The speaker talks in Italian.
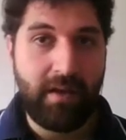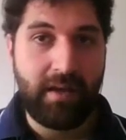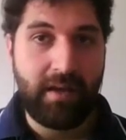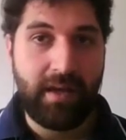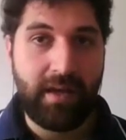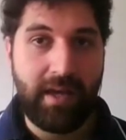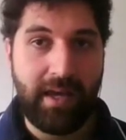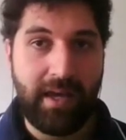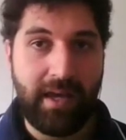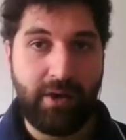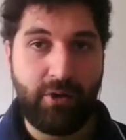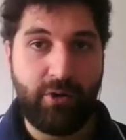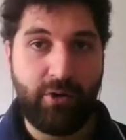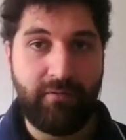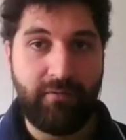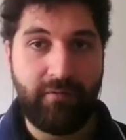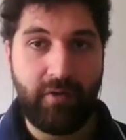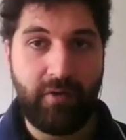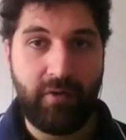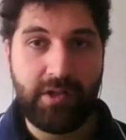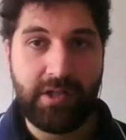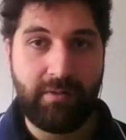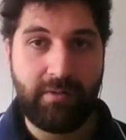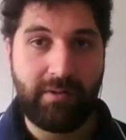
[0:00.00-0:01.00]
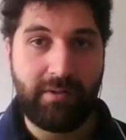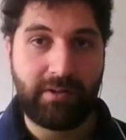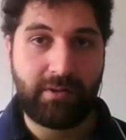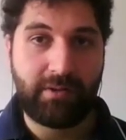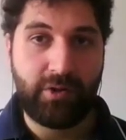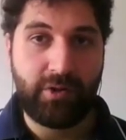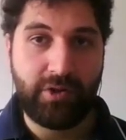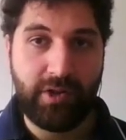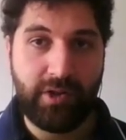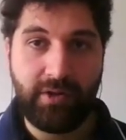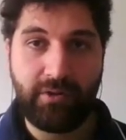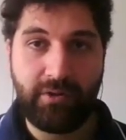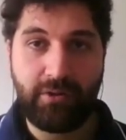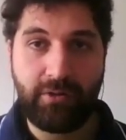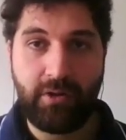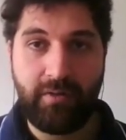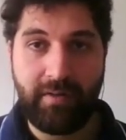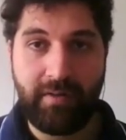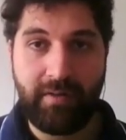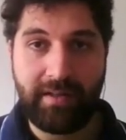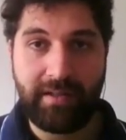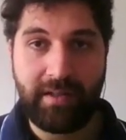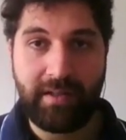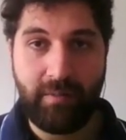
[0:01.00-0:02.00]
che coinvolge
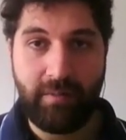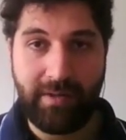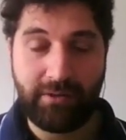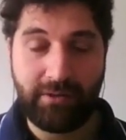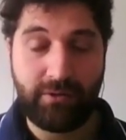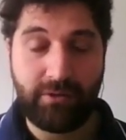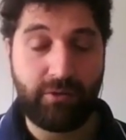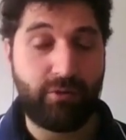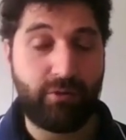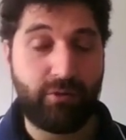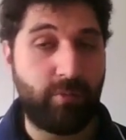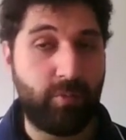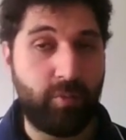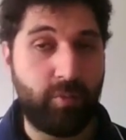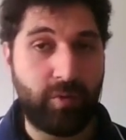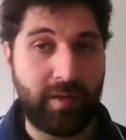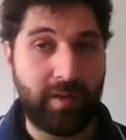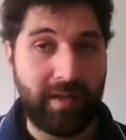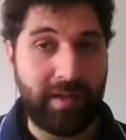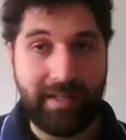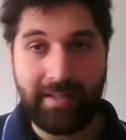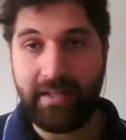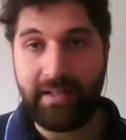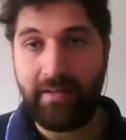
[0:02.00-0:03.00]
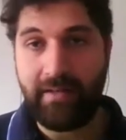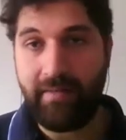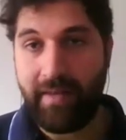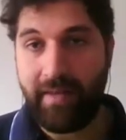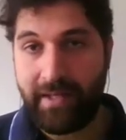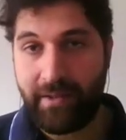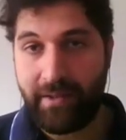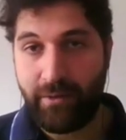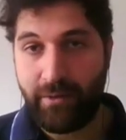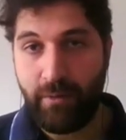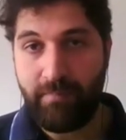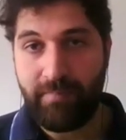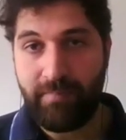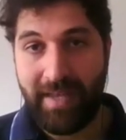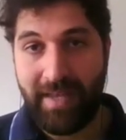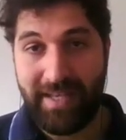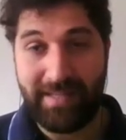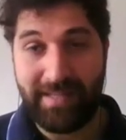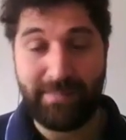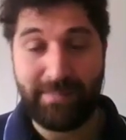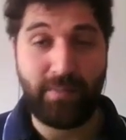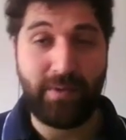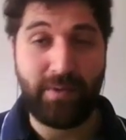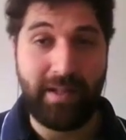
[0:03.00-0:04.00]
494 comuni nel Triveneto,
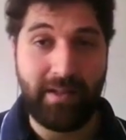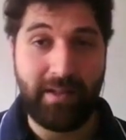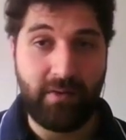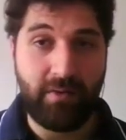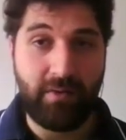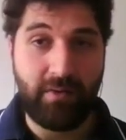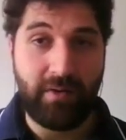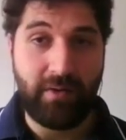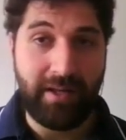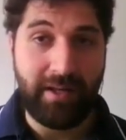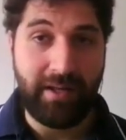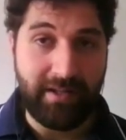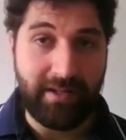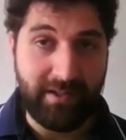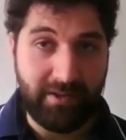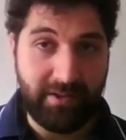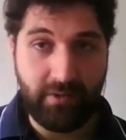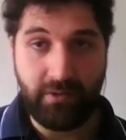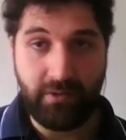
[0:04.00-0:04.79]
esponendoli a rischio